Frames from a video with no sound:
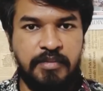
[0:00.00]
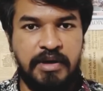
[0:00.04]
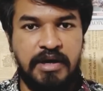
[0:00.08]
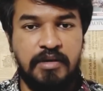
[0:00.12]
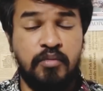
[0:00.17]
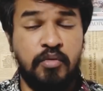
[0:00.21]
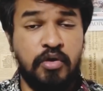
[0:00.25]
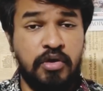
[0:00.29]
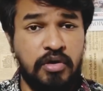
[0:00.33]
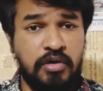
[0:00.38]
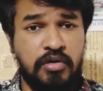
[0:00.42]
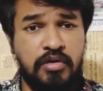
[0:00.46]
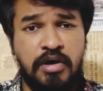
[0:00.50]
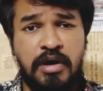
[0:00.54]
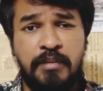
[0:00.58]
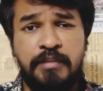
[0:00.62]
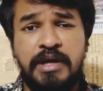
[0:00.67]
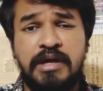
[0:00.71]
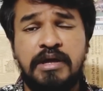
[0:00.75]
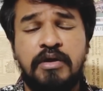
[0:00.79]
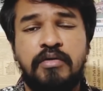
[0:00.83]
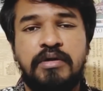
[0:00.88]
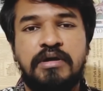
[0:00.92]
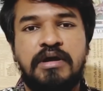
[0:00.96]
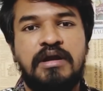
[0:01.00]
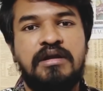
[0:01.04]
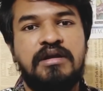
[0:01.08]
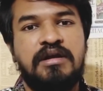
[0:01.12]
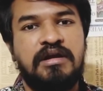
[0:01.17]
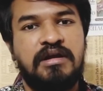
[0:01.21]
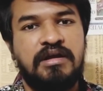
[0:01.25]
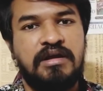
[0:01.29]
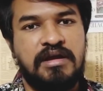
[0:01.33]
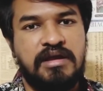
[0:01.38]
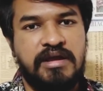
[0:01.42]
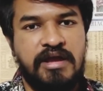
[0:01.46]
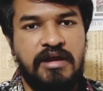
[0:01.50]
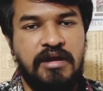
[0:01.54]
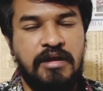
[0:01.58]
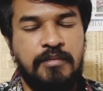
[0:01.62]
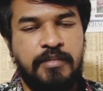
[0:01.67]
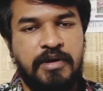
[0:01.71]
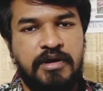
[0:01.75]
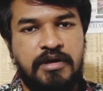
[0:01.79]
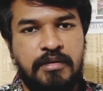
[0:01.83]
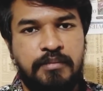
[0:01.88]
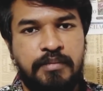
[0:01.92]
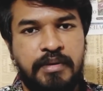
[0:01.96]
பேர் மொரோக்கோ அப்படிங்கிற ஒரு கண்ட்ரி நீங்கள்
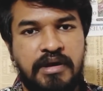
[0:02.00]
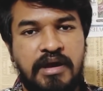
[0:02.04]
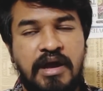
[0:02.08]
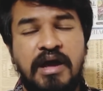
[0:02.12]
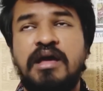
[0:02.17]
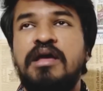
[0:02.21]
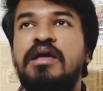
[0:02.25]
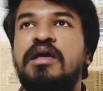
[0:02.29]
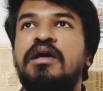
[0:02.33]
கேள்விப்பட்டிருப்பீங்க